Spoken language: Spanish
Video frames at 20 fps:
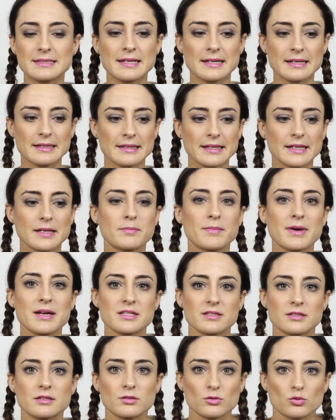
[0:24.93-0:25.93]
que requieren
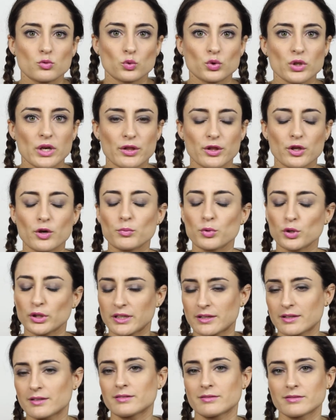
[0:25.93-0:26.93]
más nutrición,
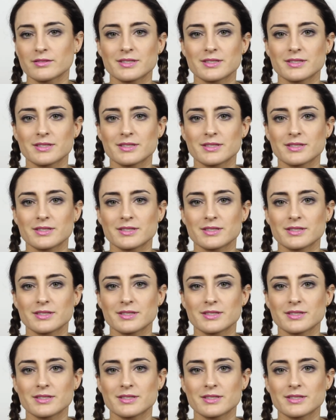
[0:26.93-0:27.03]
porque